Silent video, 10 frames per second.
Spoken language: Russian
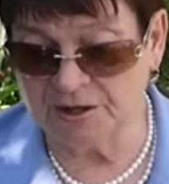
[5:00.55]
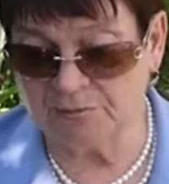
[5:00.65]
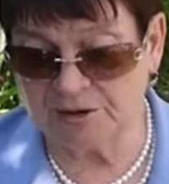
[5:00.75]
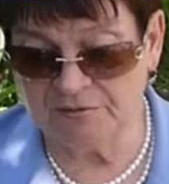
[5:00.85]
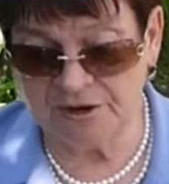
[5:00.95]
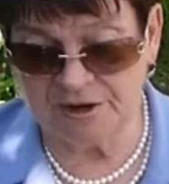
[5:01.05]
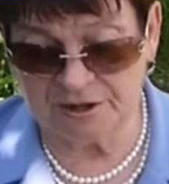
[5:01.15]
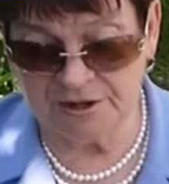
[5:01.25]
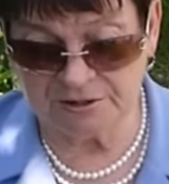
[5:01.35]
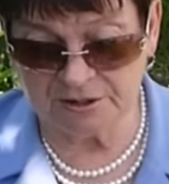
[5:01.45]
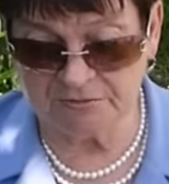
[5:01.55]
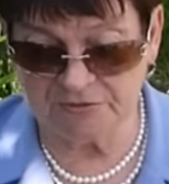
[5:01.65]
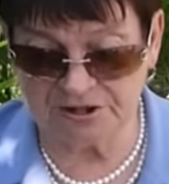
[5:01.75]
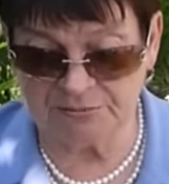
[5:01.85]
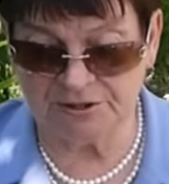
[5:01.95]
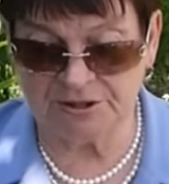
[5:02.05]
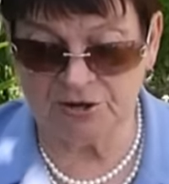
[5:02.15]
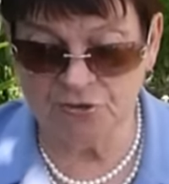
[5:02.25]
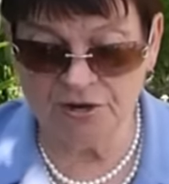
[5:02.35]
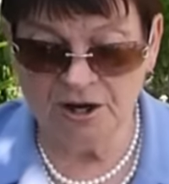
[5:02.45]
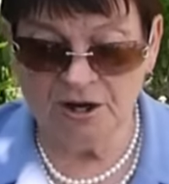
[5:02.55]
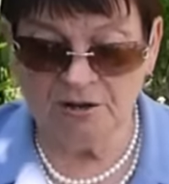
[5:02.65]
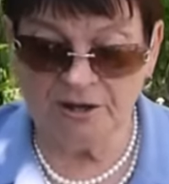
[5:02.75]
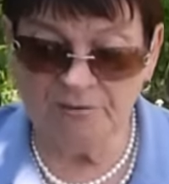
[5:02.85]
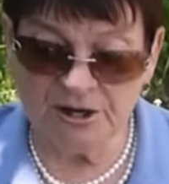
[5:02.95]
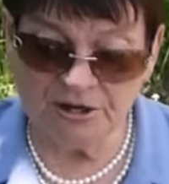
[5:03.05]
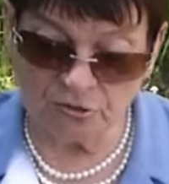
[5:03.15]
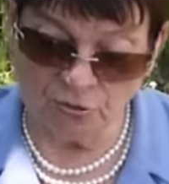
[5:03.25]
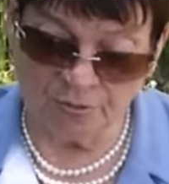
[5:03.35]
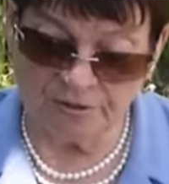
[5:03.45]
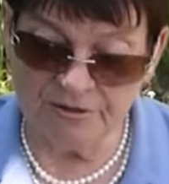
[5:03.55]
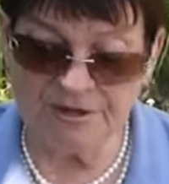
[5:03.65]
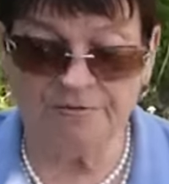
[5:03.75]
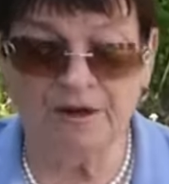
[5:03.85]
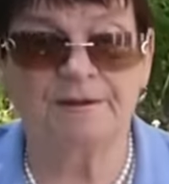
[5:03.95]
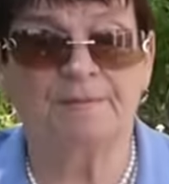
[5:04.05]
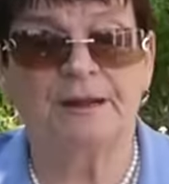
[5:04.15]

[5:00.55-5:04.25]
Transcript: Направили этот весь батальон на Мелитополь воевать